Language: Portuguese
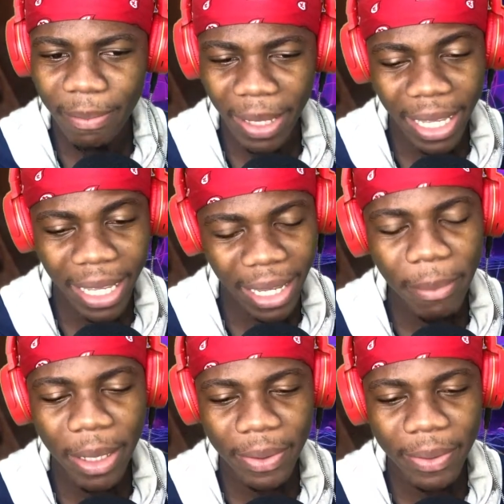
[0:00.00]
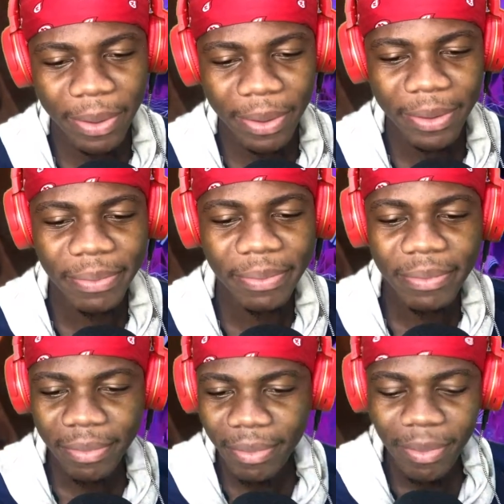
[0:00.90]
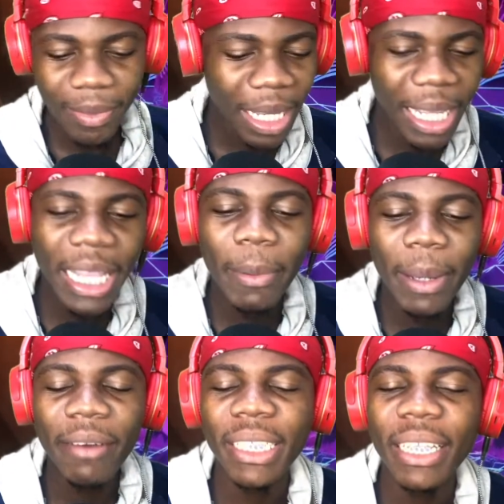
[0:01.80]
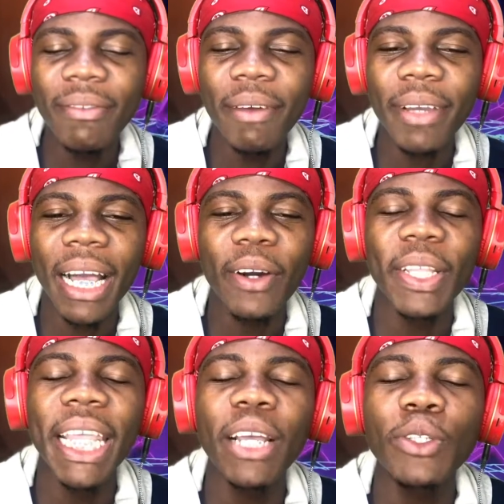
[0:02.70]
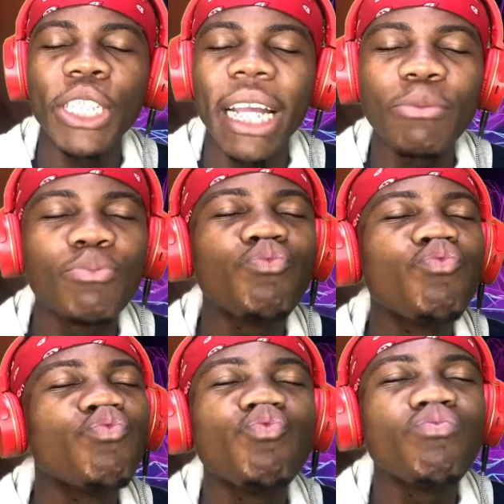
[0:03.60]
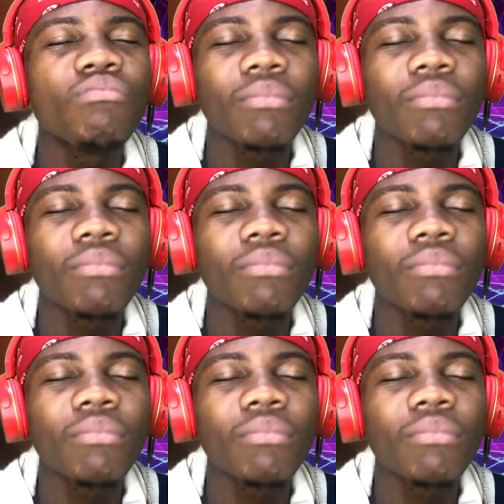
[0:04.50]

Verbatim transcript: É, é maluco. vergonha vergonha! Vai Ainda bem que você não vai ficar com nem Kuchan. Hum.